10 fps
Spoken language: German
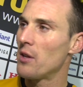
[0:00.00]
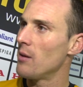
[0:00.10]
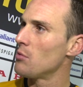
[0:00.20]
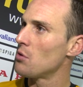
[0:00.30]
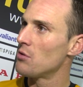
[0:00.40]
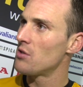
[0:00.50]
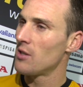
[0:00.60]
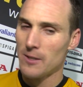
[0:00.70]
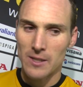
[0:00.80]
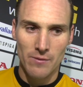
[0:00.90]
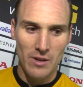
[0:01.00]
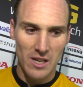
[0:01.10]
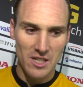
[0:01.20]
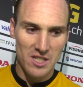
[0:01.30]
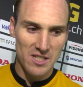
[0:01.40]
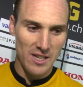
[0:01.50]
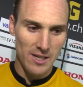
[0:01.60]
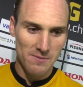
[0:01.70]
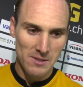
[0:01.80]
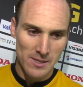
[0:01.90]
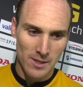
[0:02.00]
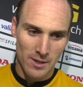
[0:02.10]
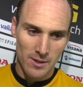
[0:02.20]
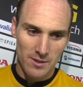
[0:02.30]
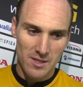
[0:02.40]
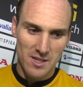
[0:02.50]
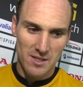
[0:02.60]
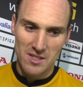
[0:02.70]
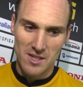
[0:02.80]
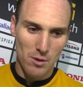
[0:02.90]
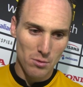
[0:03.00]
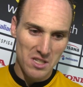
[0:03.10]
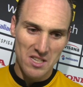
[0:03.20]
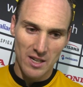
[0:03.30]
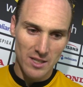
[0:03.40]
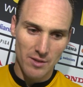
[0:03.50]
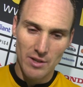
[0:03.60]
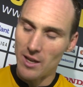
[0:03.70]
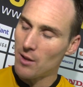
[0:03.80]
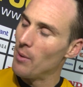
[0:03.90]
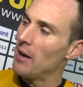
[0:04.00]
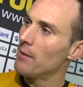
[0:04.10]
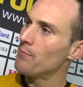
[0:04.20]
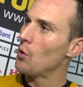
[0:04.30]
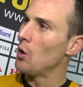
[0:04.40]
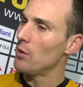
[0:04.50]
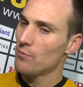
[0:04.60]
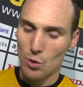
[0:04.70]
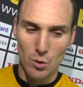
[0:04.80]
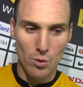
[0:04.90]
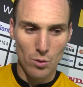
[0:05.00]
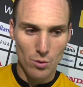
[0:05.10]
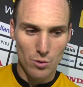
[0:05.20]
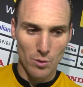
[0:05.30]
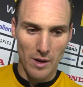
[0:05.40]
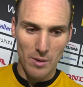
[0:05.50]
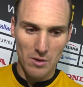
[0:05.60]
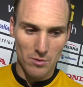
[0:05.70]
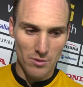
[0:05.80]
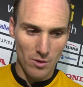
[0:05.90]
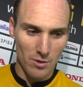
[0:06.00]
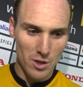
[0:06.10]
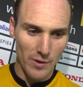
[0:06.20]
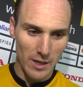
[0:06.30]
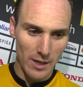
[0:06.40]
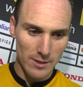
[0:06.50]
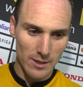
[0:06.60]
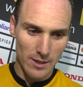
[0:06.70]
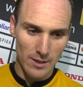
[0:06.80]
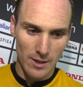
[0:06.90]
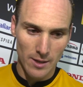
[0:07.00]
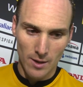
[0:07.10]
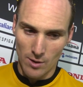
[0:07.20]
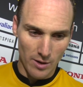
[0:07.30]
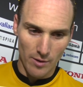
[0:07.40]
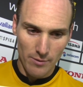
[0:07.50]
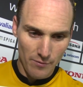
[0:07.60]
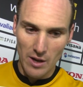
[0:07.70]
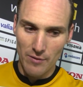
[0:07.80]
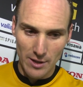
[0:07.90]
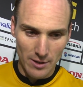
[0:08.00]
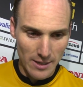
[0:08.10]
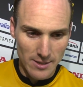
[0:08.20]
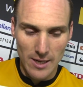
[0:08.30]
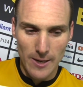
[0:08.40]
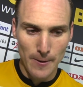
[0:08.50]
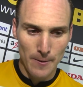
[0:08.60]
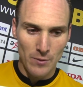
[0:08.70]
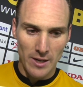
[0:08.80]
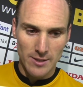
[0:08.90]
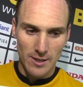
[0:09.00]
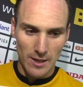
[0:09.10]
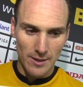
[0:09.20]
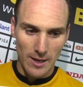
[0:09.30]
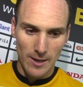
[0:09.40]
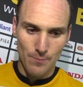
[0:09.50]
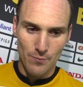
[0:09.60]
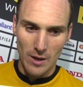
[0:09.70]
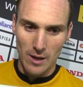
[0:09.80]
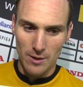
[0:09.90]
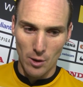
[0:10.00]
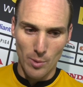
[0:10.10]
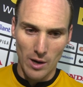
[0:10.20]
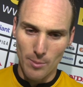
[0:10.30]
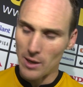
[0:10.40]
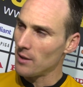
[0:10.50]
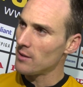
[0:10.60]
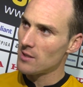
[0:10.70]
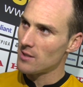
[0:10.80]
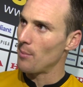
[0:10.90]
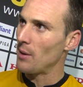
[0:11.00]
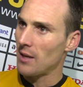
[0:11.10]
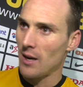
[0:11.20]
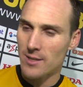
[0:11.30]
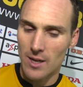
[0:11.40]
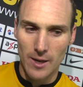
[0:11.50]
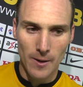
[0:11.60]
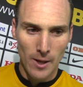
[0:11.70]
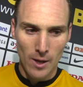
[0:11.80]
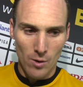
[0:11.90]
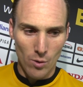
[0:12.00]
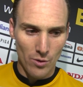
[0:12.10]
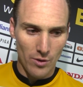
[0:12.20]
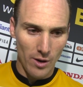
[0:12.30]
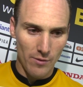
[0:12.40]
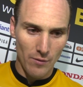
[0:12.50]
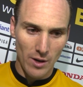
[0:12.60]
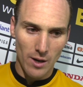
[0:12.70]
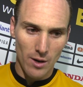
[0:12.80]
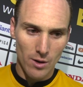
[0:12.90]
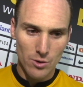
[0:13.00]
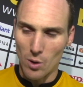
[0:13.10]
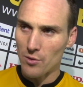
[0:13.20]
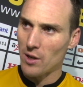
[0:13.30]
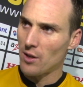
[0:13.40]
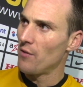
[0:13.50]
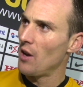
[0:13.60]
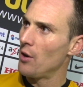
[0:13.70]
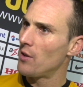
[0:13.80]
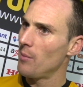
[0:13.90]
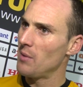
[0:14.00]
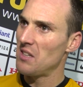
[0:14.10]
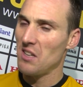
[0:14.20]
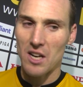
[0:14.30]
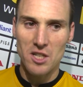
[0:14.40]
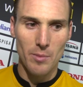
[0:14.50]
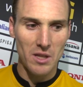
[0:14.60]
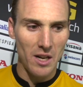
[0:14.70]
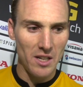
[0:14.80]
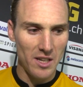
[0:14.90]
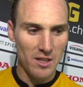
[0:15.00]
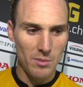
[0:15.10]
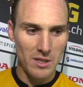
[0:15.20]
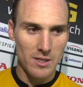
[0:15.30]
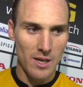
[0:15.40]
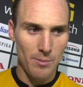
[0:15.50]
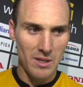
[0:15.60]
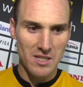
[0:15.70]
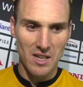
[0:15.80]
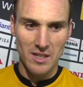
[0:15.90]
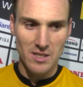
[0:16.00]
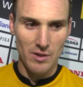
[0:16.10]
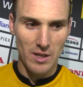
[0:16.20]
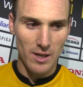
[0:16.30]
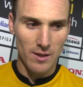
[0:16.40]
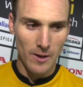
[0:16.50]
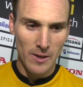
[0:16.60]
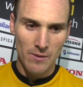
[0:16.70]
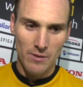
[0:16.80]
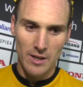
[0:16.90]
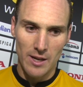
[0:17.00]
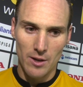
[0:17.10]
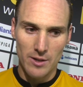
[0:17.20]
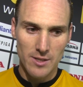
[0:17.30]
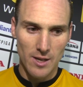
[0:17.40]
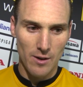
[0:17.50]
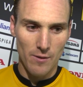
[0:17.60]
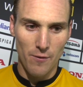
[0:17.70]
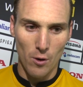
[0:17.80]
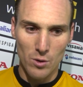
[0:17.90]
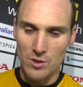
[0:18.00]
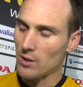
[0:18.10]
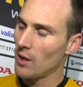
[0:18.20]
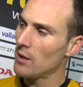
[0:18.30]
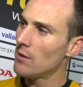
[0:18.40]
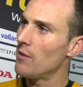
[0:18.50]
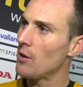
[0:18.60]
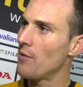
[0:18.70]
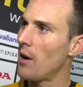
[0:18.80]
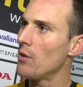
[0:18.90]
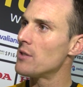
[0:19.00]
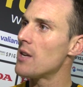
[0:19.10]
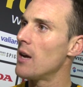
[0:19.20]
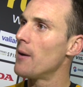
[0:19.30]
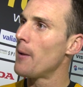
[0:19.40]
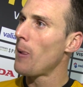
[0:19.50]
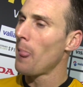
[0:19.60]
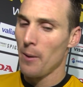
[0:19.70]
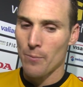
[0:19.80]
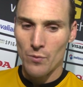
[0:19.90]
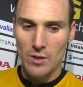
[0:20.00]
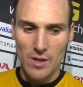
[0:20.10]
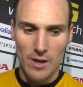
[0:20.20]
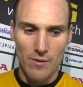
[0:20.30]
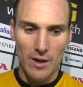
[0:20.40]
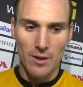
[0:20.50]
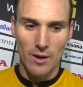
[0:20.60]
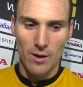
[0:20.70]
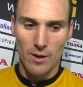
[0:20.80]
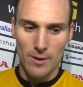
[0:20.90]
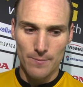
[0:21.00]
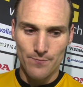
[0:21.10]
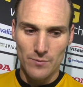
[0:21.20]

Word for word: heute muss uns wirklich diese, diese, diese Lust, diese Aggressivität mehr noch zu, zu geben und, und ich werde das, äh, die, okay, wir werden das die, die nächste Tag da, da, darüber arbeiten. Das ist eine mentale Sache und äh, wenn wir so auftreten wie heute mit der gleichen Mentalität, mit dieser, mit dieser Aggressivität, wenn jeder ist äh, voll konzentriert, werden wir auch diese, diese weitere,